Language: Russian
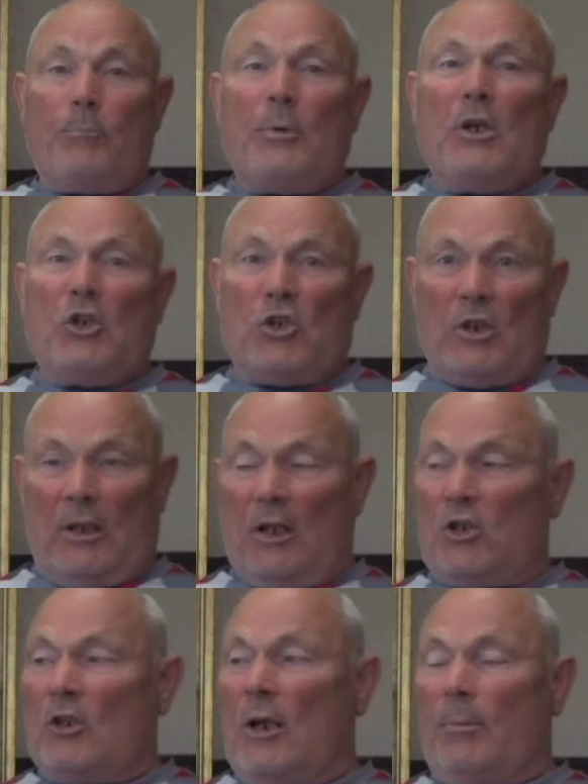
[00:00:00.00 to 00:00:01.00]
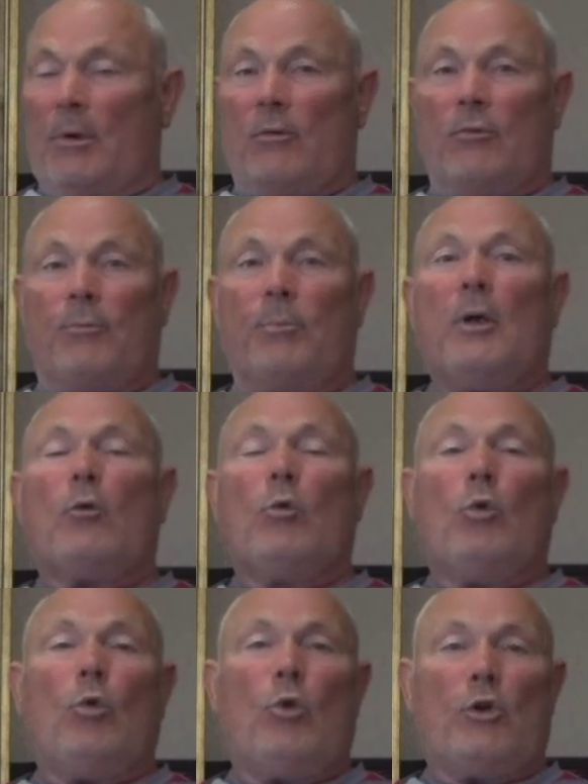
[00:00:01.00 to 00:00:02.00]
Пища должна быть в
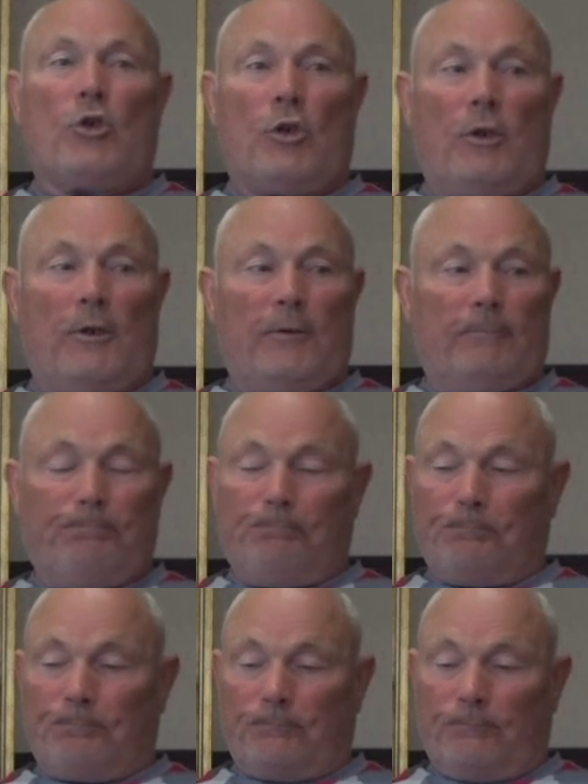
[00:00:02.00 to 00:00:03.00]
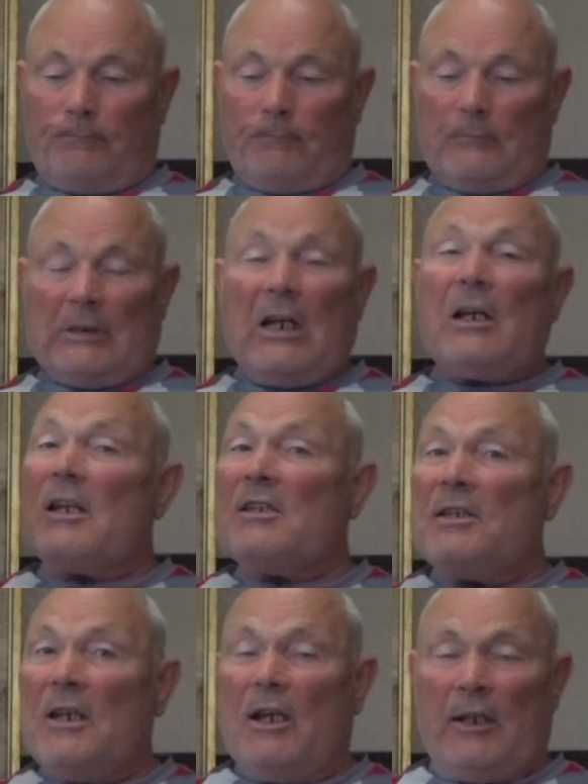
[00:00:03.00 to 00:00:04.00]
первую очередь,
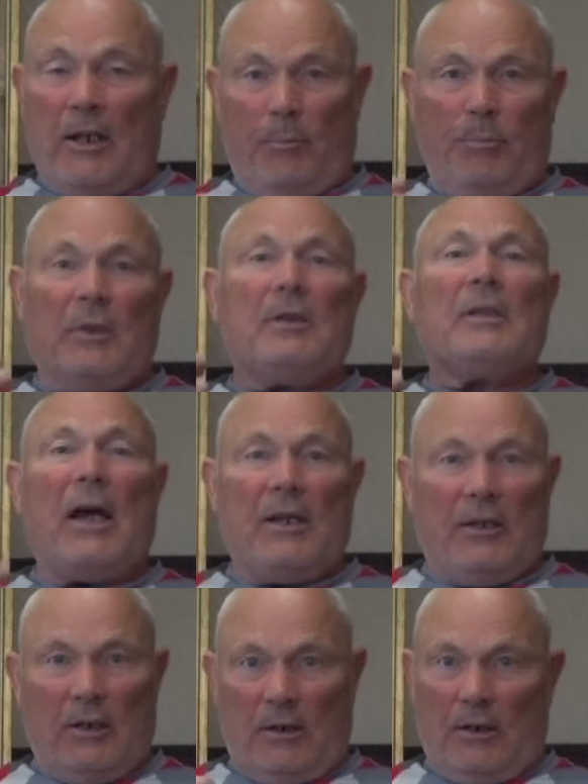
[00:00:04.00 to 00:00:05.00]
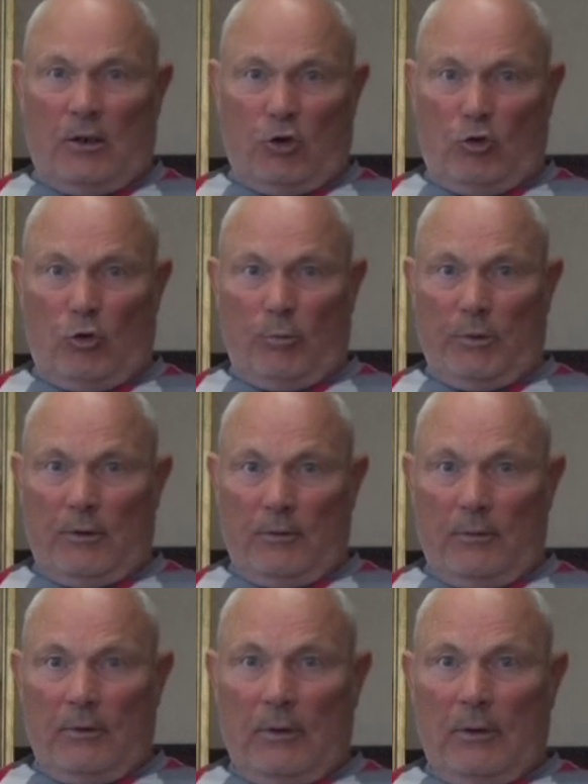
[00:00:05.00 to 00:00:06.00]
раздельное питание должно быть,
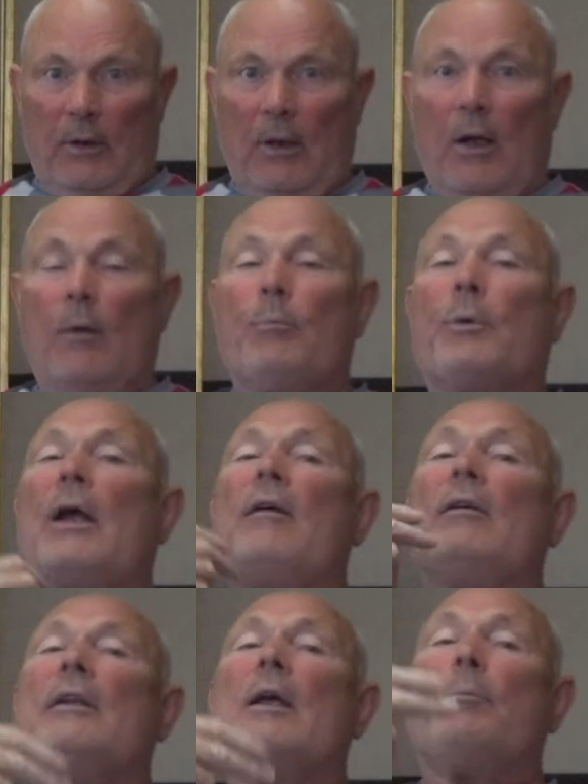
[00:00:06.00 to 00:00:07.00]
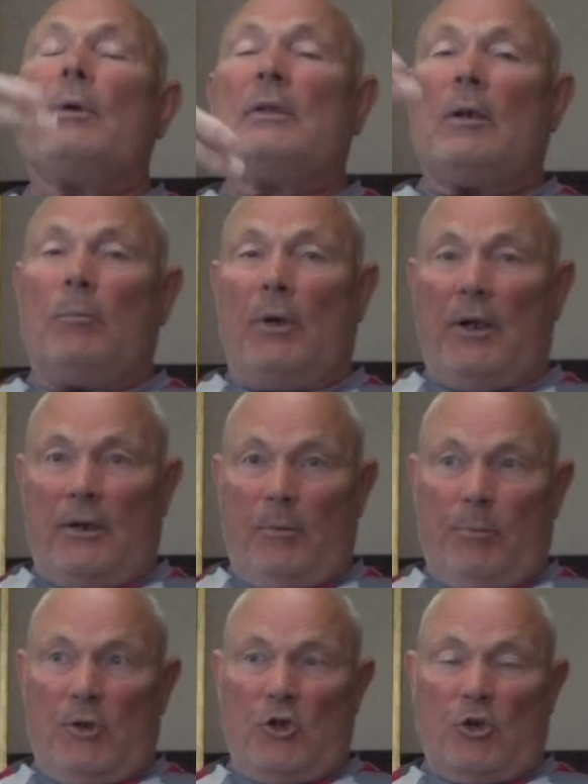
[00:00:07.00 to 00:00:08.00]
правильное потребление
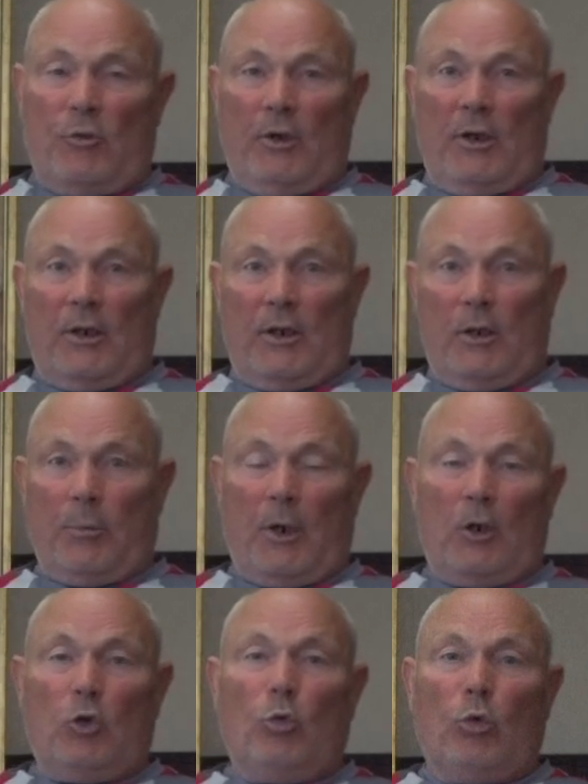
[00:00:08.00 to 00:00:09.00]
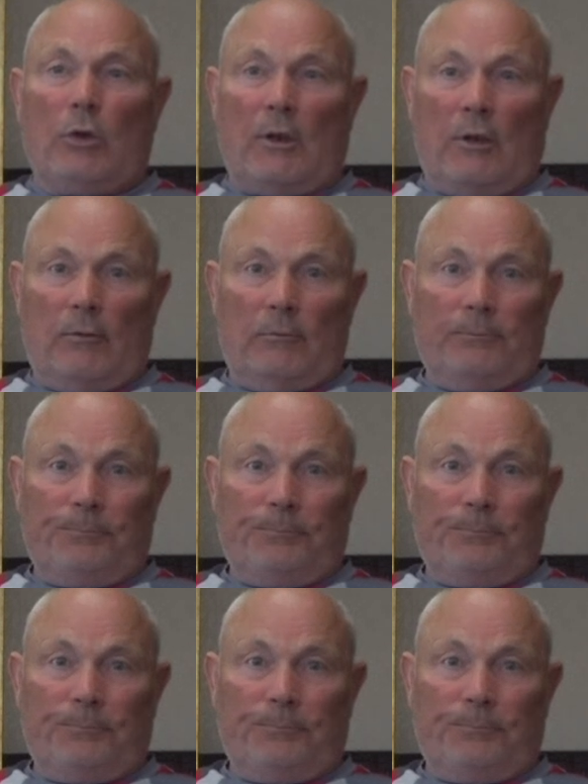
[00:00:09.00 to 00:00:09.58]
пищевых этих продуктов,